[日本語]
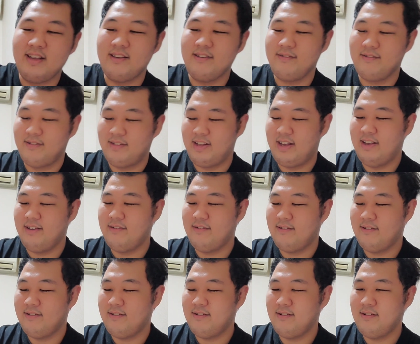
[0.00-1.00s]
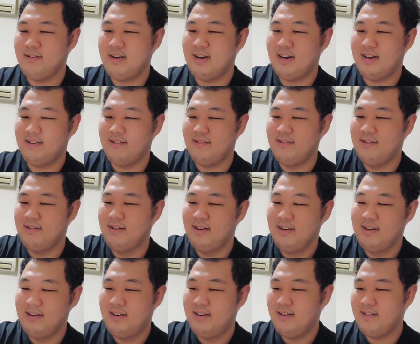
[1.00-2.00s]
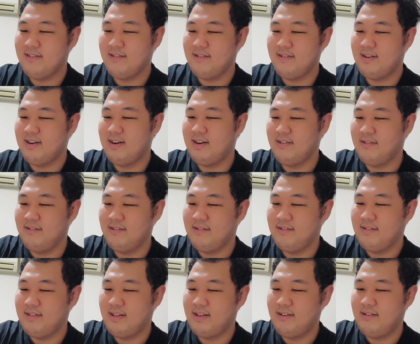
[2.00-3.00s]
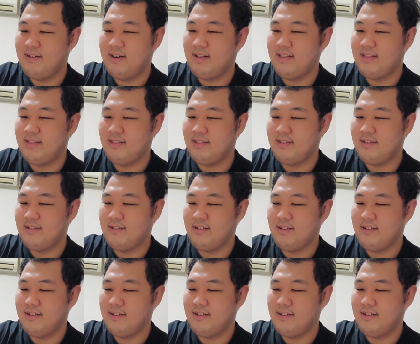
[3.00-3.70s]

ン、第イオン、ソルガレオ。ソルガレオっていうらしいんで